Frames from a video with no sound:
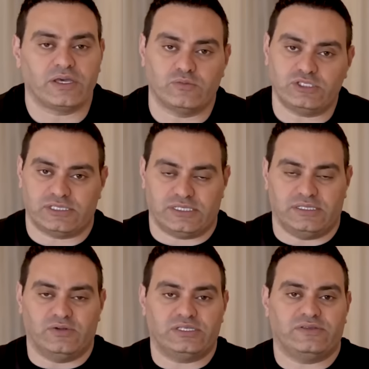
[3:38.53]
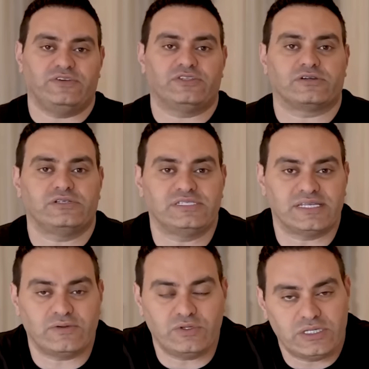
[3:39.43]
بص يا سيدي دلوقتي في تقرير
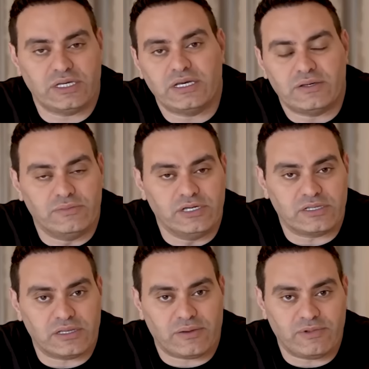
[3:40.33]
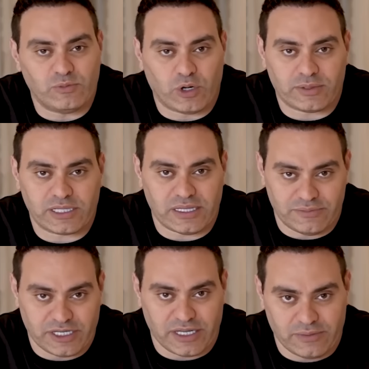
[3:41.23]
سنوي بيطلع من المخابرات
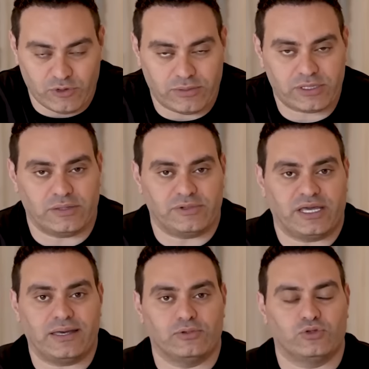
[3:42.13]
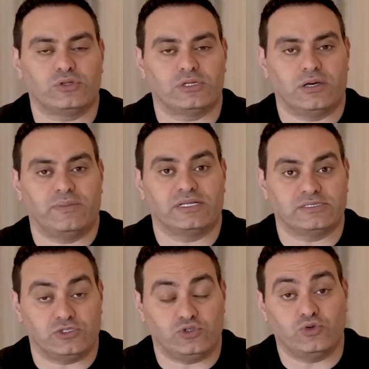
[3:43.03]
الامريكيه، المخابرات الامريكيه بتطلع
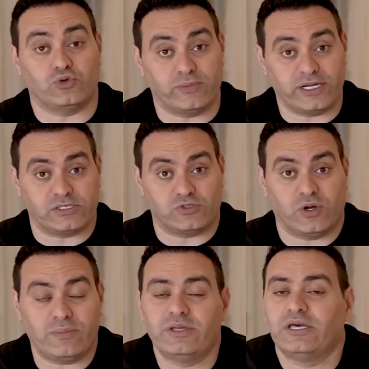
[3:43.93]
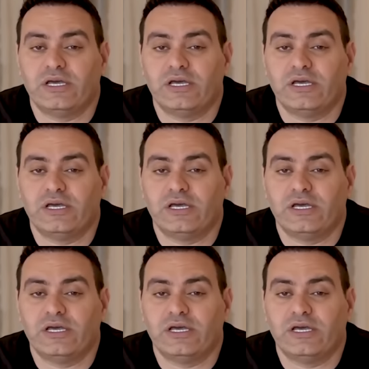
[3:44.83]
مجلس الشيوخ ومجلس النواب